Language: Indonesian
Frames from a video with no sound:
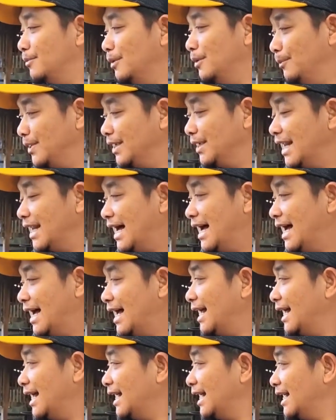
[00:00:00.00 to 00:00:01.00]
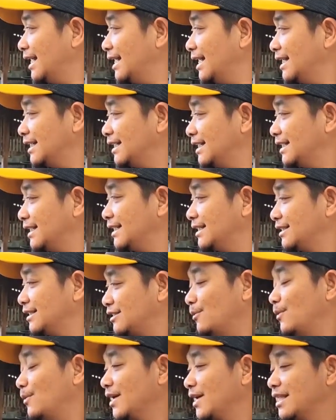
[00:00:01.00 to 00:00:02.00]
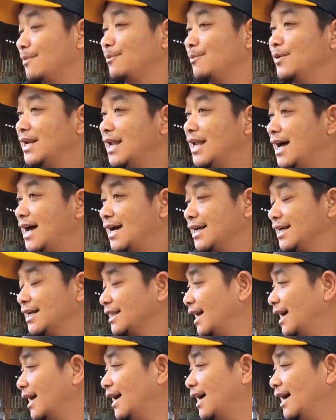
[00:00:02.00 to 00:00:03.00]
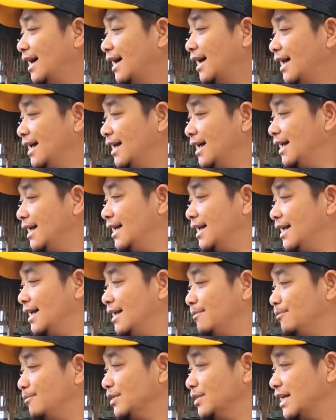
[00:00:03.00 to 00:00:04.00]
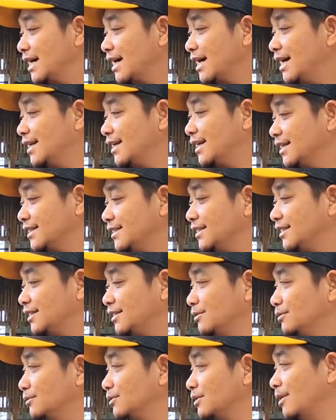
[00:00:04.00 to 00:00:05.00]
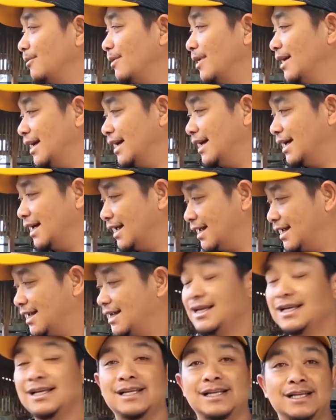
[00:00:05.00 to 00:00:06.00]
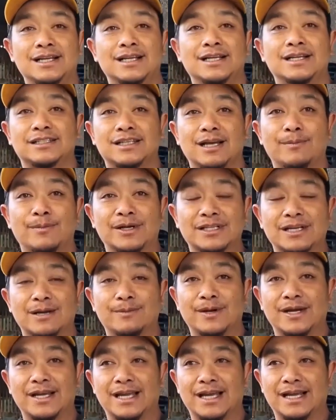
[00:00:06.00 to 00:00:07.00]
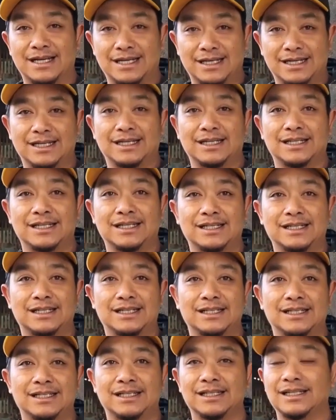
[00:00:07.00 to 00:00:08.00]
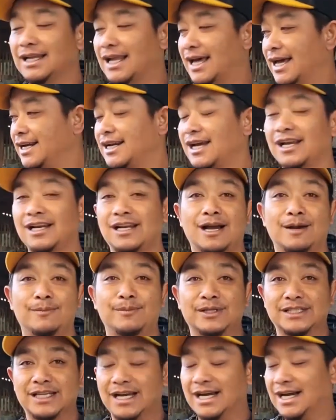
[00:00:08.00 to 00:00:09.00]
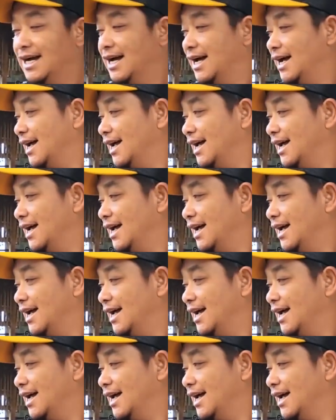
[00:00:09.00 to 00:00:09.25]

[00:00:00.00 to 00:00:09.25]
memilah coba kita pilah kita pisahkan residu sama sampah-sampah yang lain yang nggak bisa